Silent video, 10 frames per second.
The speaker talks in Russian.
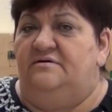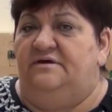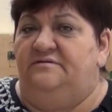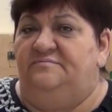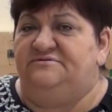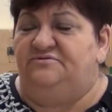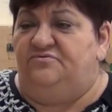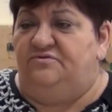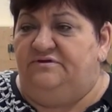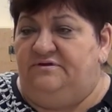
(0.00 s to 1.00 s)
это
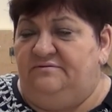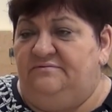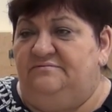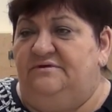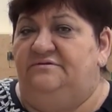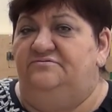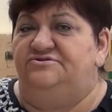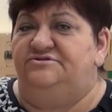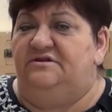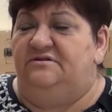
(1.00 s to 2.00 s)
психологи, это
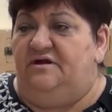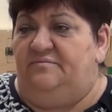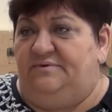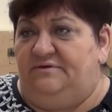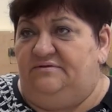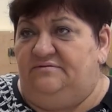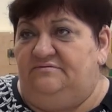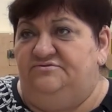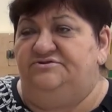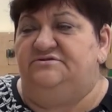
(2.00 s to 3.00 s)
учителя-логопеды,
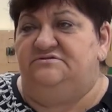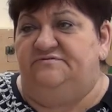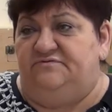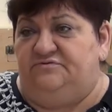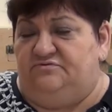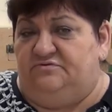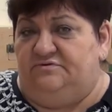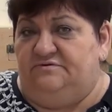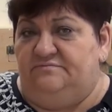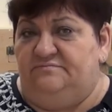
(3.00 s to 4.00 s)
учитель-дефектолог.